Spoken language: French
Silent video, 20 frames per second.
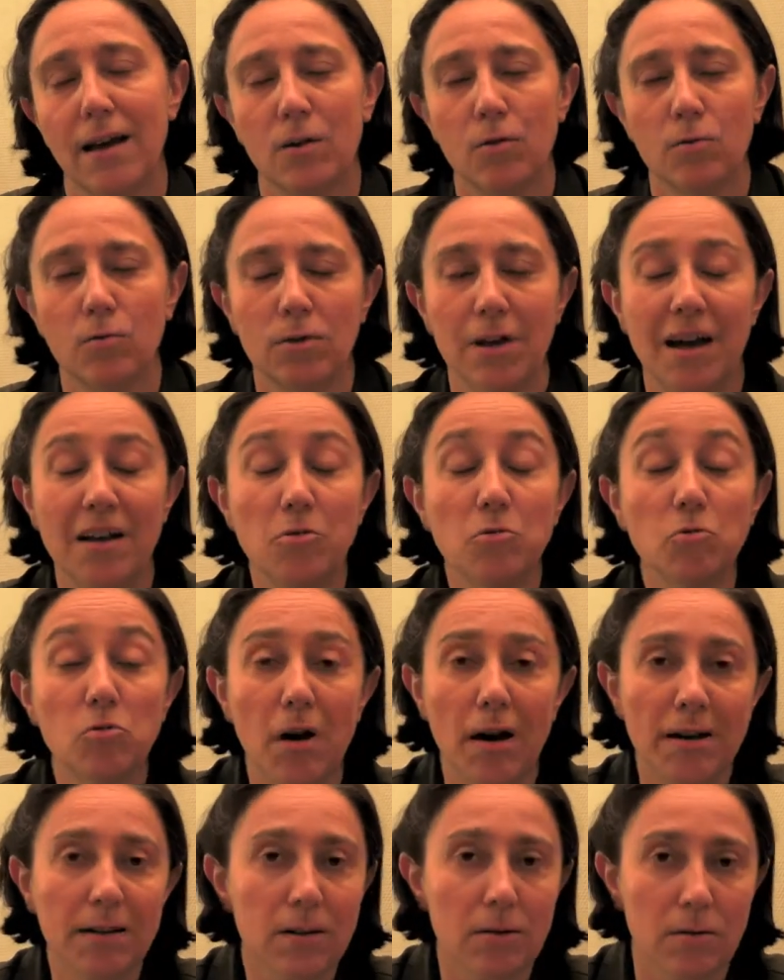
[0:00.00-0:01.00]
un
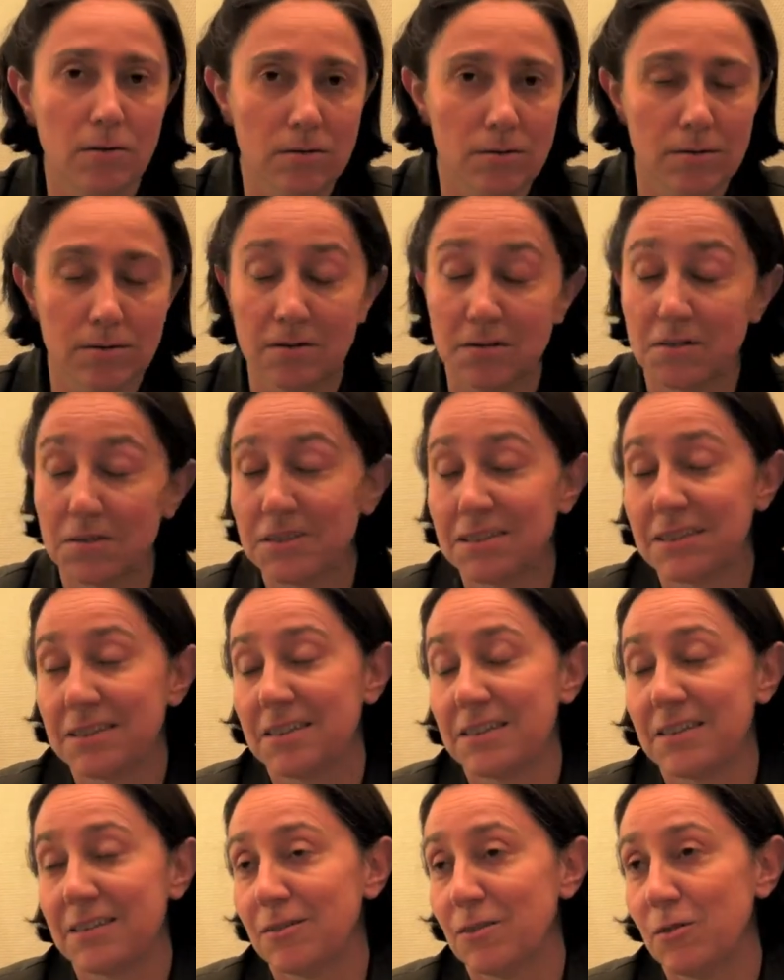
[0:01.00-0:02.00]
ouragan. Euh,
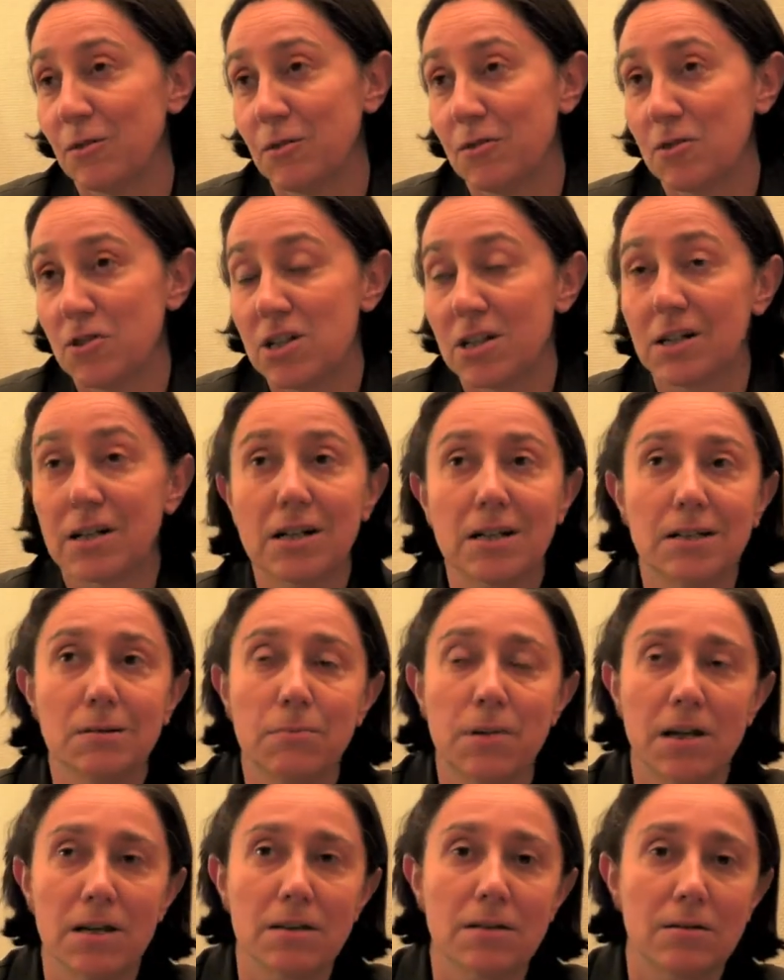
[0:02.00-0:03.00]
c'est euh, Jacqueline
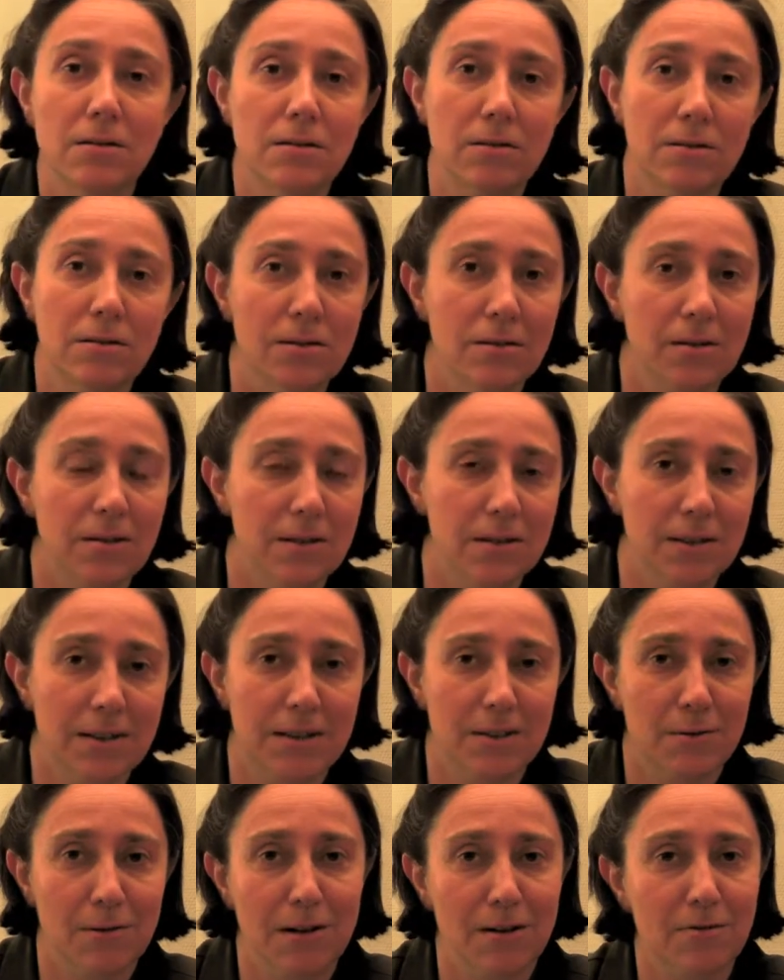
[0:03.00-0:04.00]
Maillan
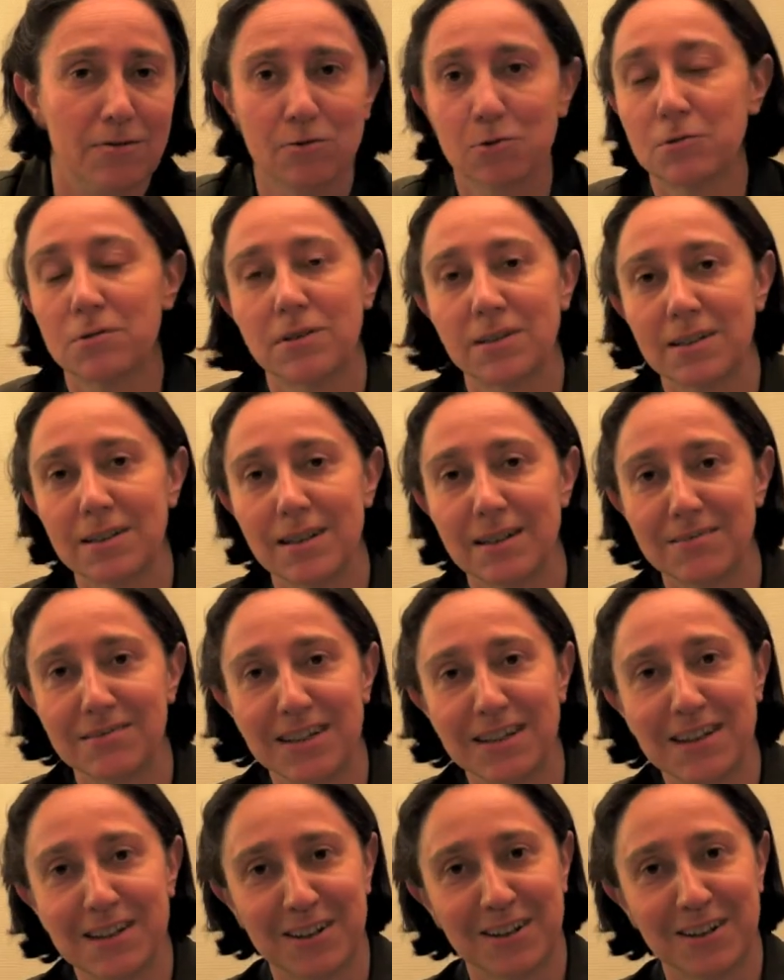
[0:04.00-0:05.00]
qui aurait fauté avec